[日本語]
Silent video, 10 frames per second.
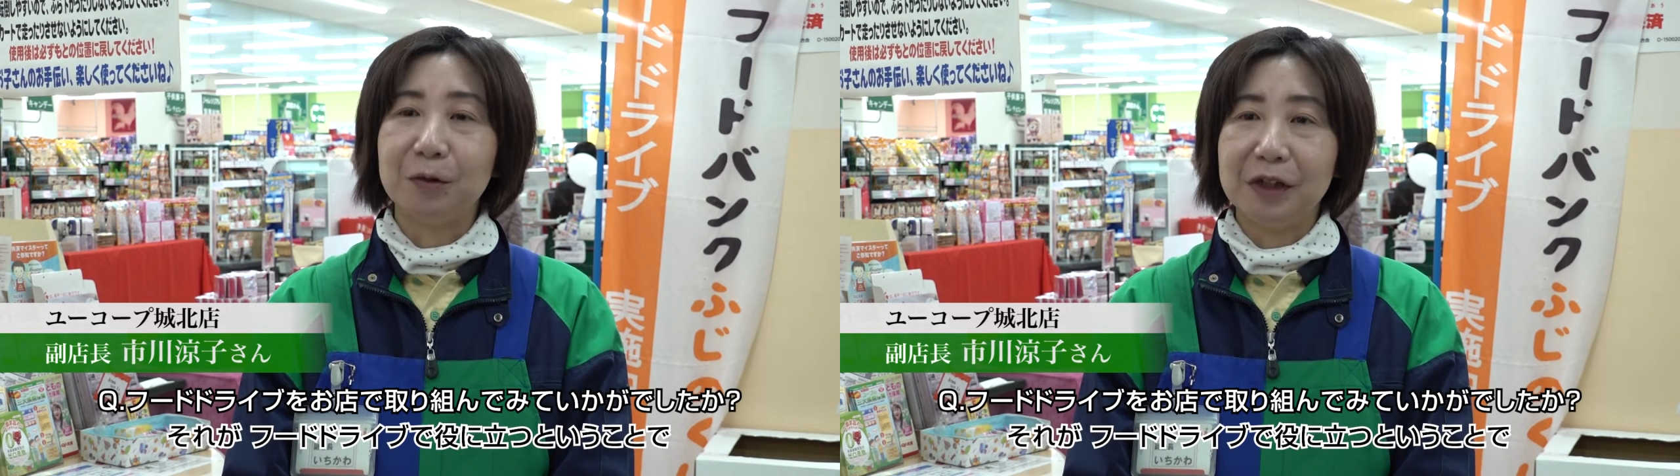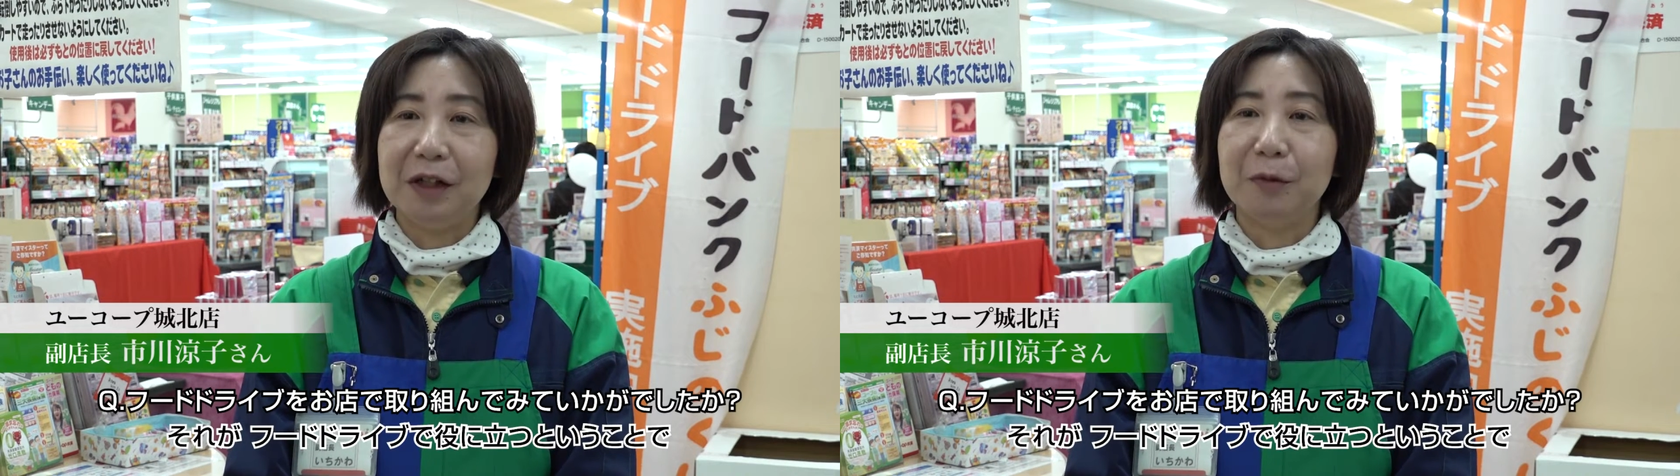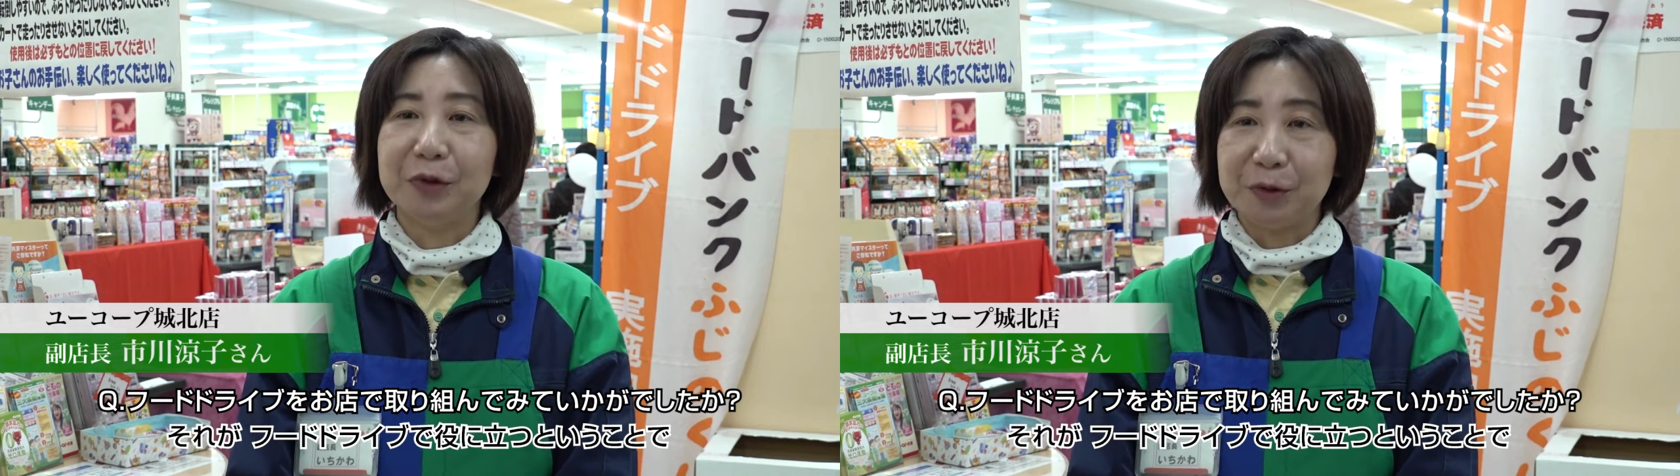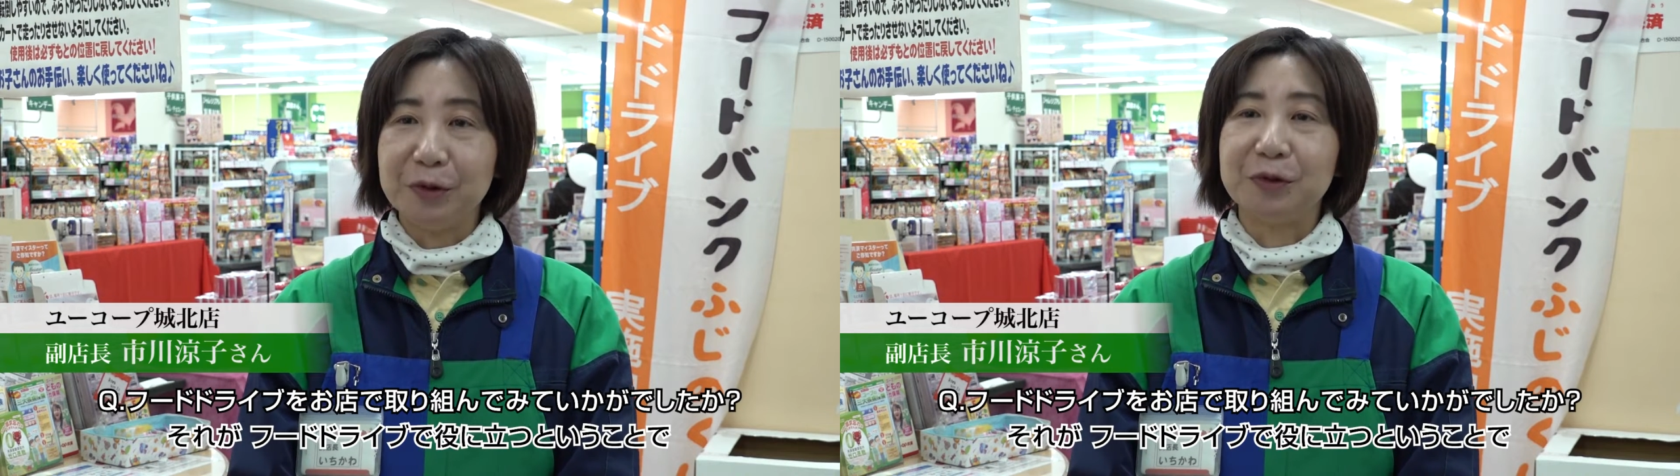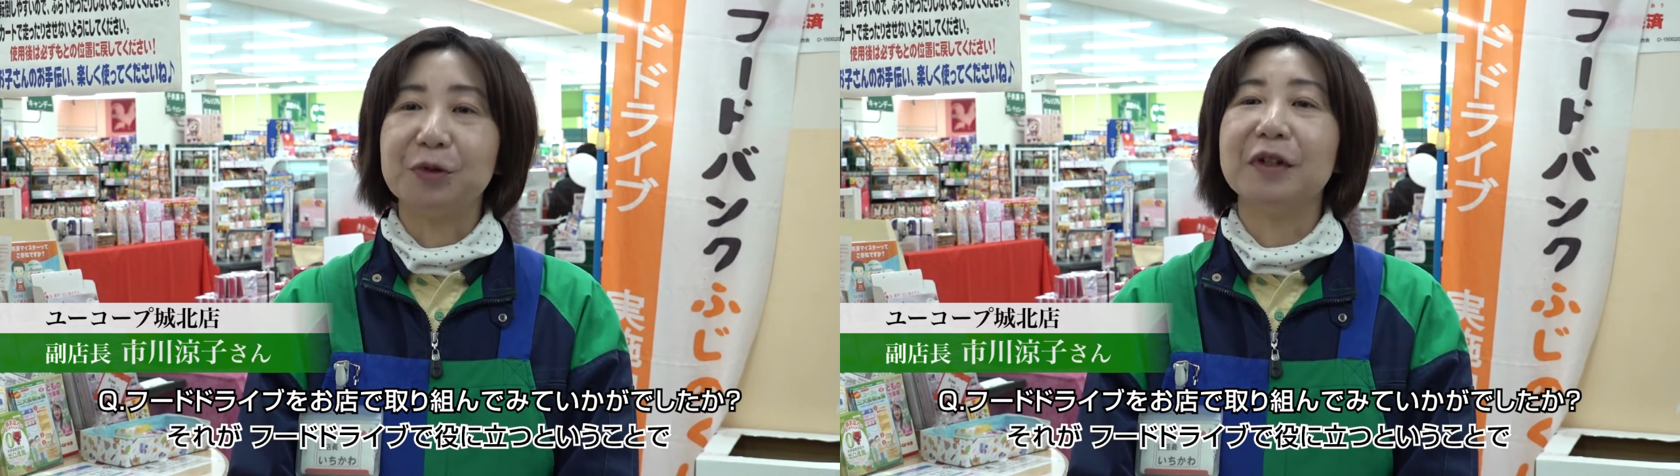こでもうす
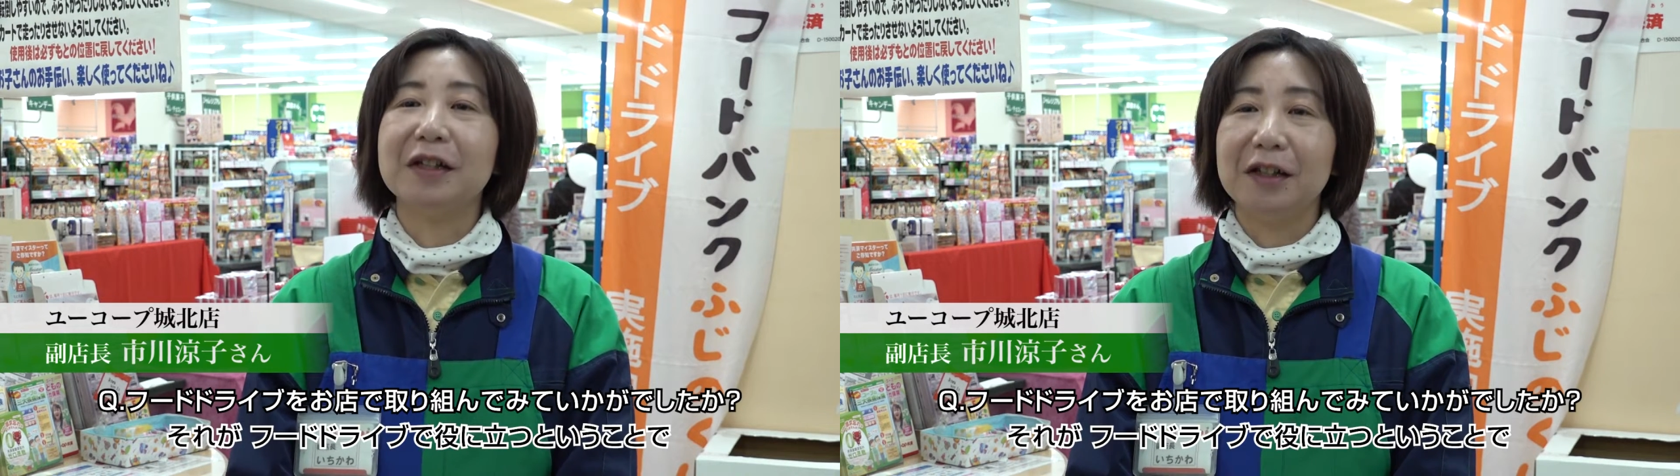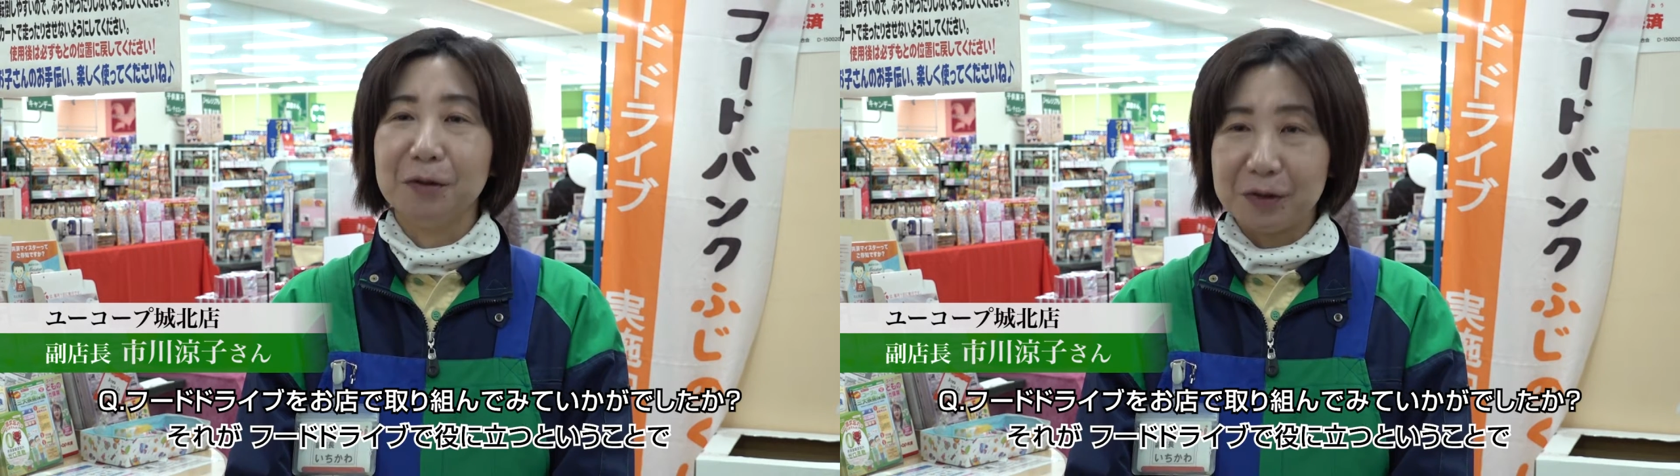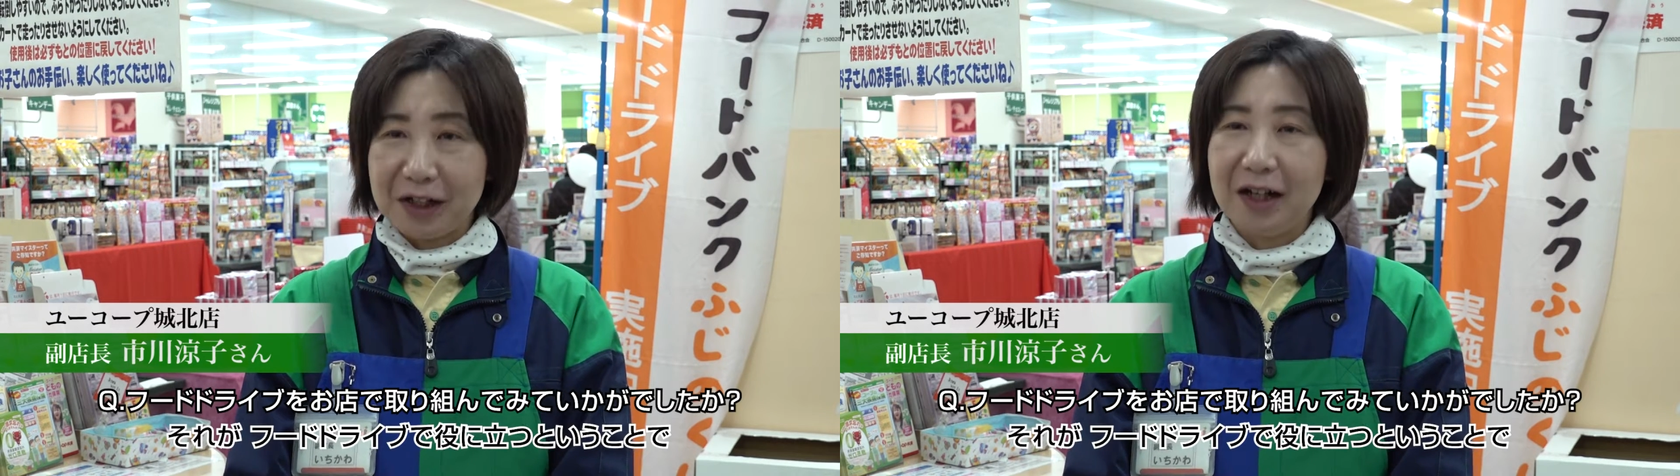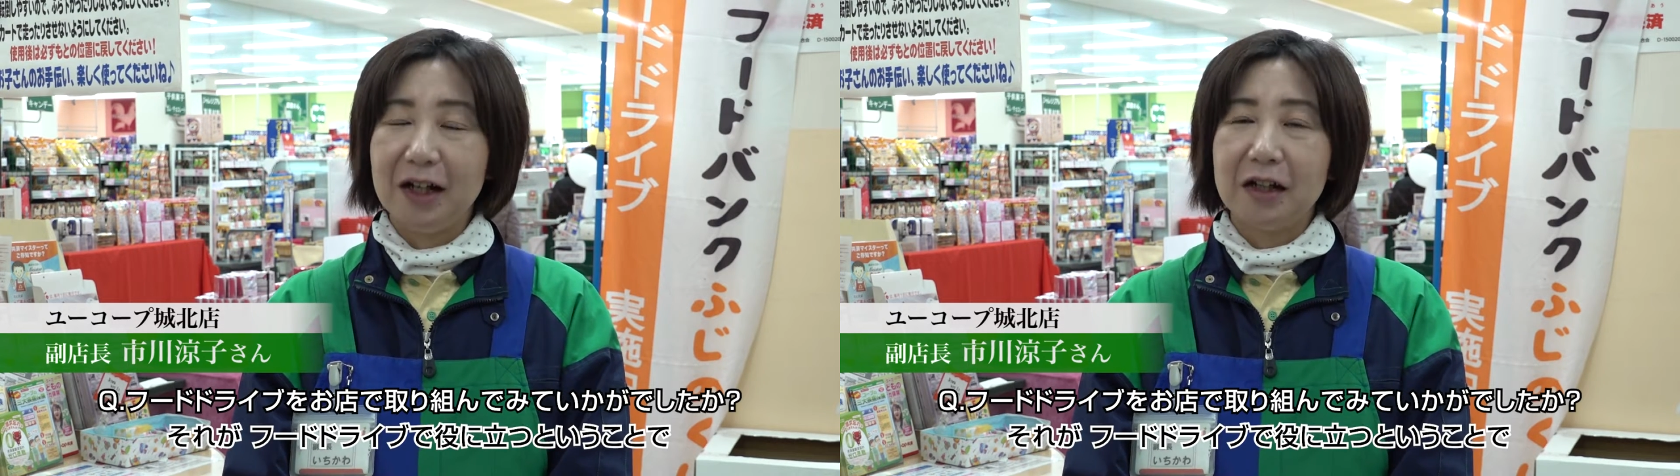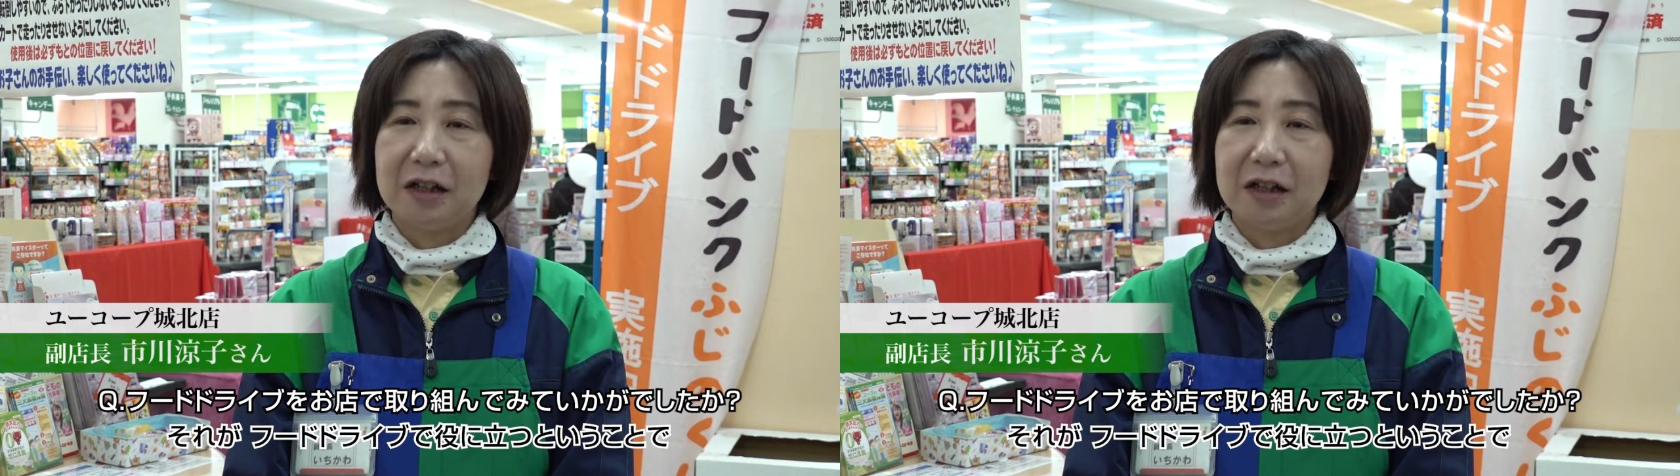ごい救われたような